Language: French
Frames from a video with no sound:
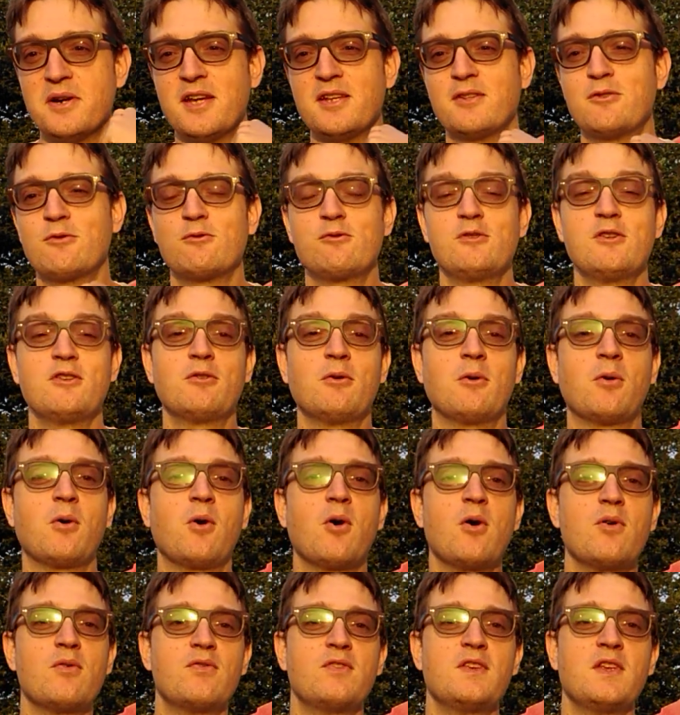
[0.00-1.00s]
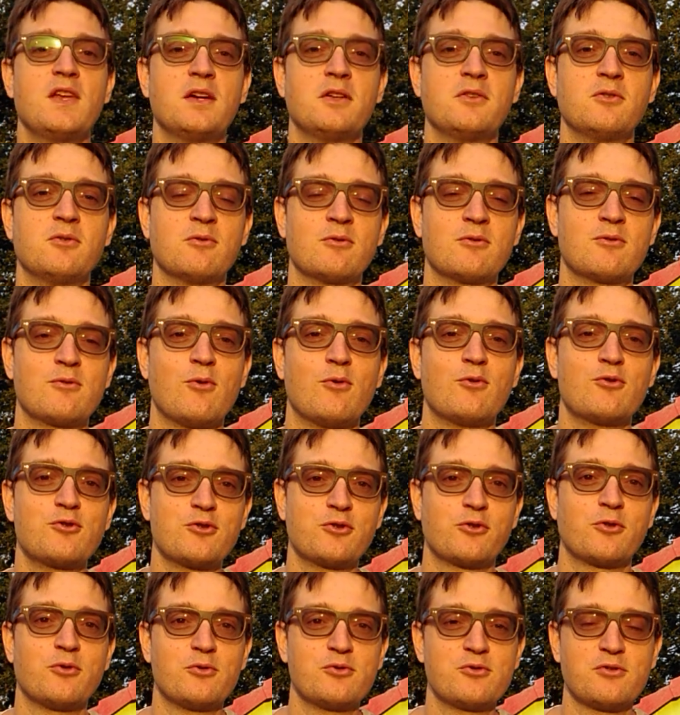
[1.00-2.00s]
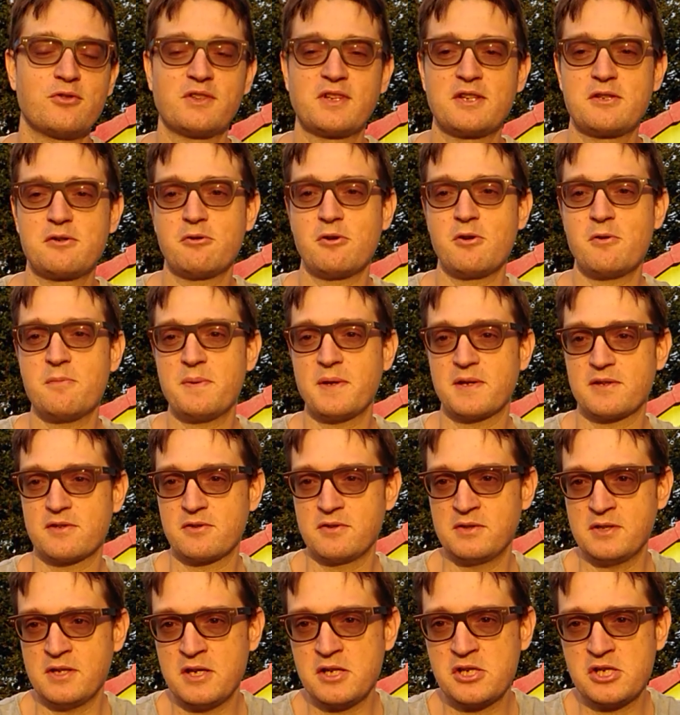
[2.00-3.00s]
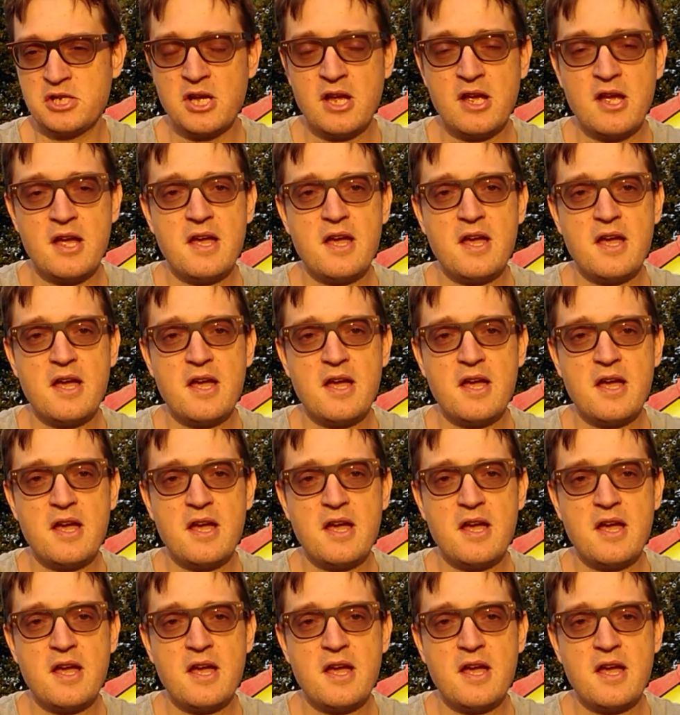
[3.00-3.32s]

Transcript: Et tout de suite, on revient donc au jeu de rôle centré sur les personnages